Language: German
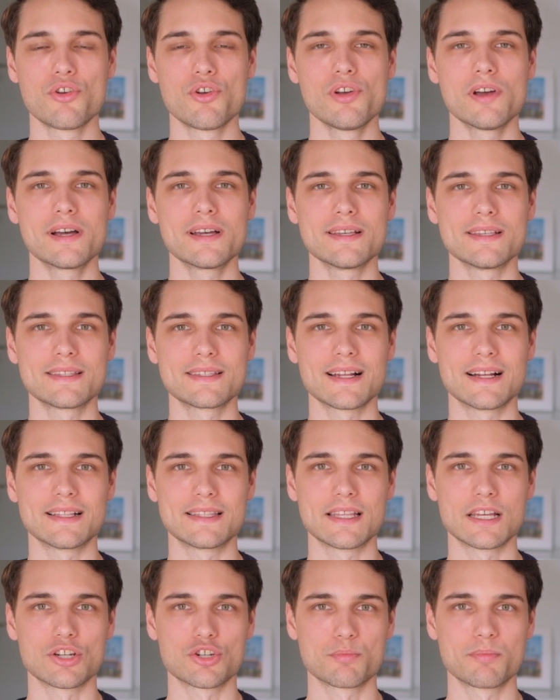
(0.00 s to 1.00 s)
höher ist
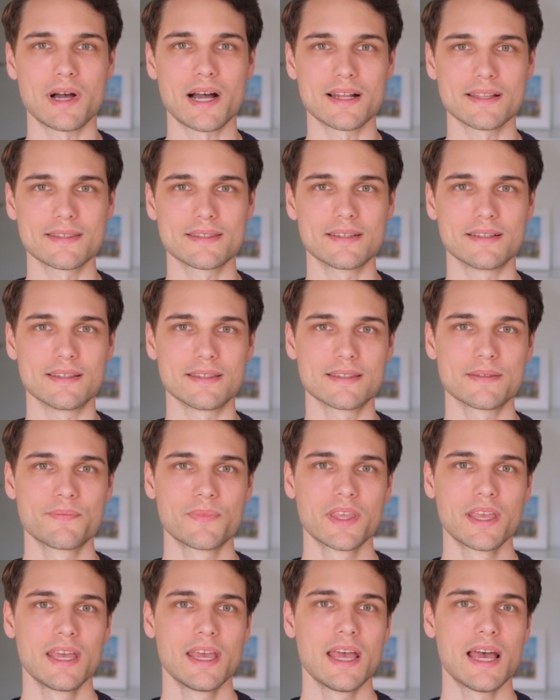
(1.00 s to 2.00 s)
als der Sparzins.
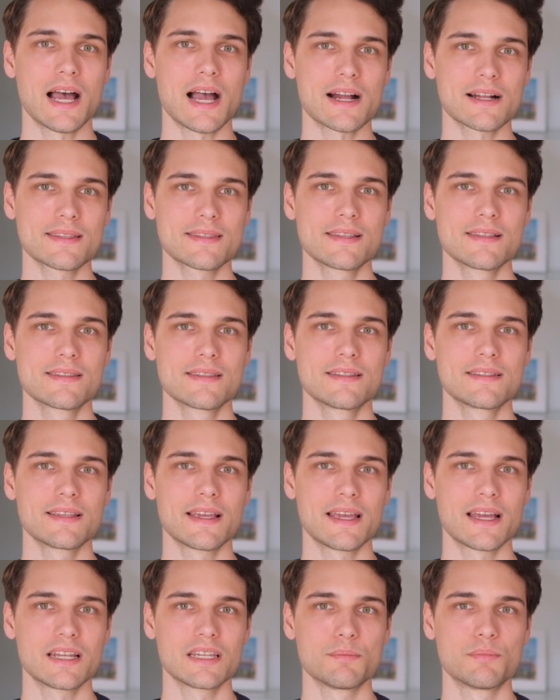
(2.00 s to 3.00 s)
Aktien sind
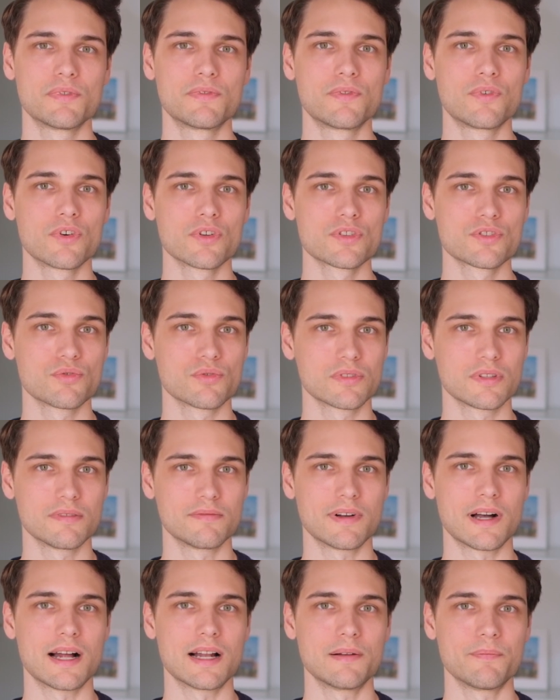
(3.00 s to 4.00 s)
daher die
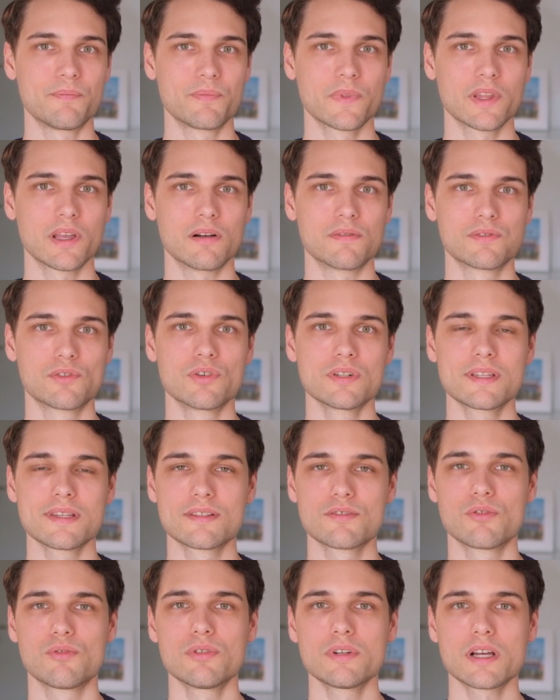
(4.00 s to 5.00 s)
bevorzugte Wahl. Aufgrund
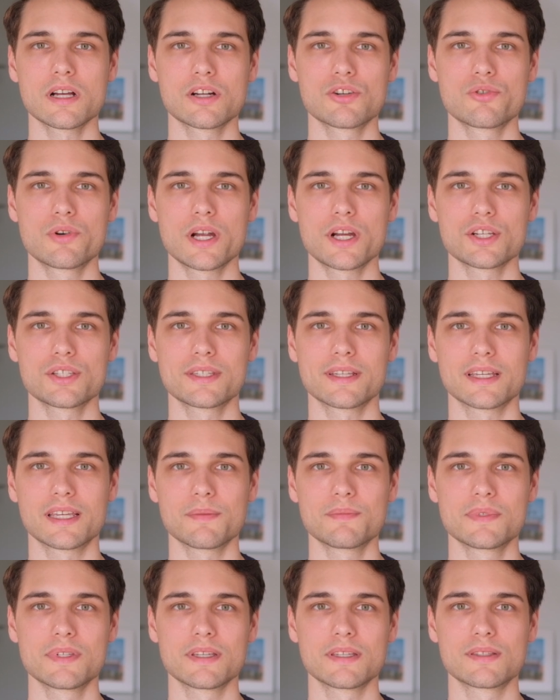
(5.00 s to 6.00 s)
des Corona-Crashs
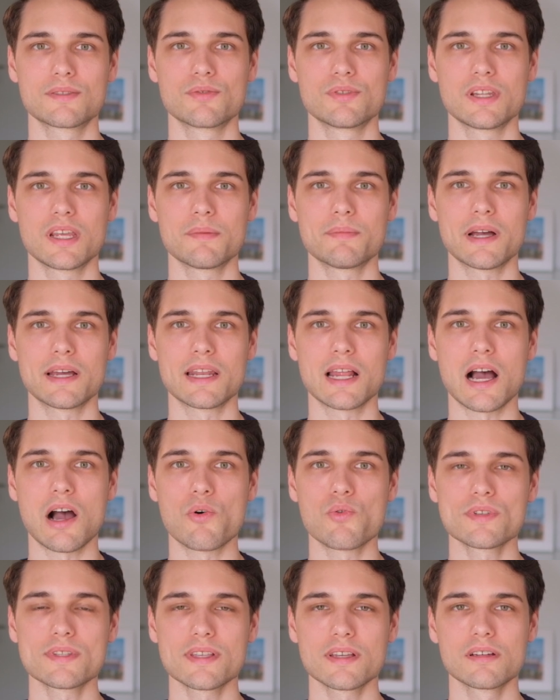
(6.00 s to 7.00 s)
ergibt sich zudem eine
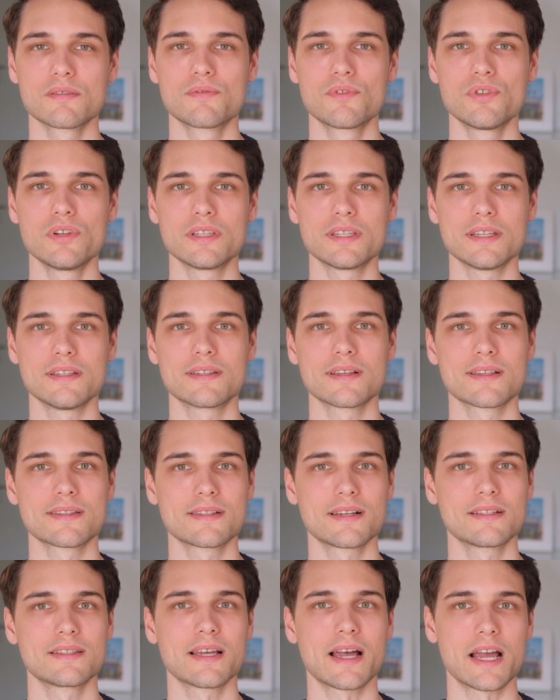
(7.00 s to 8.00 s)
außergewöhnlich
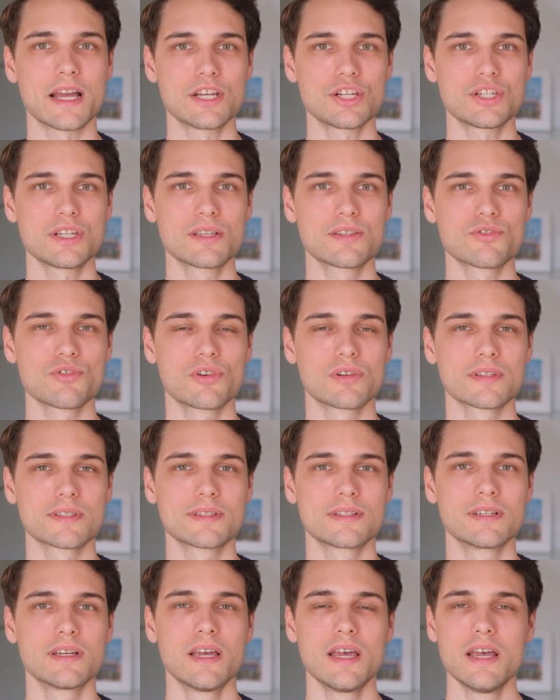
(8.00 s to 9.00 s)
interessante
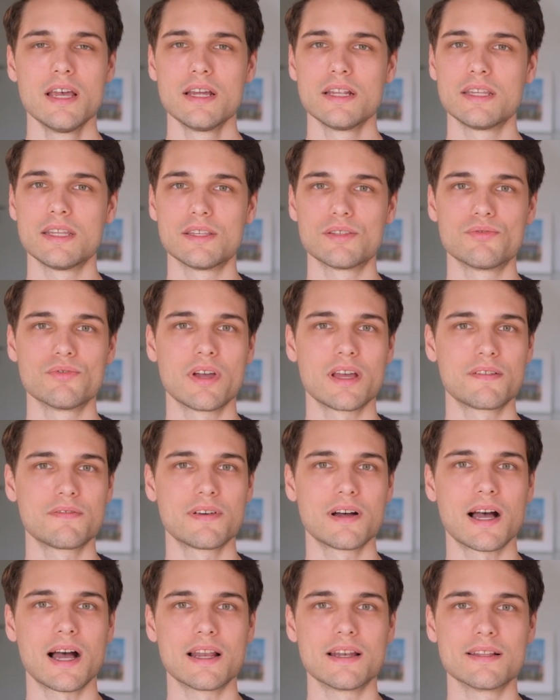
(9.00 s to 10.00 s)
Einstiegschance, die es nur
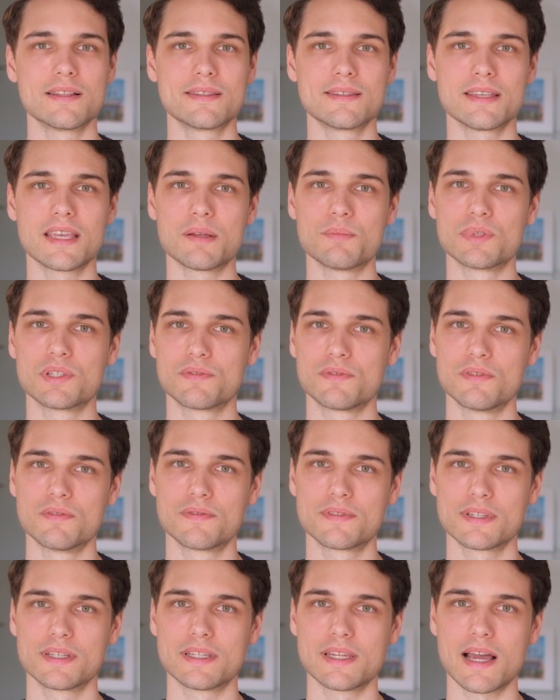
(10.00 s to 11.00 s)
etwa alle 10 bis
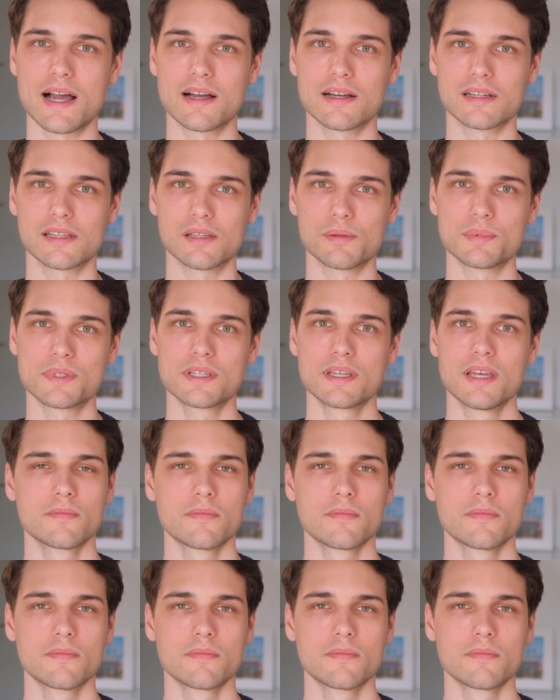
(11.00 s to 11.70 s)
15 Jahre gibt.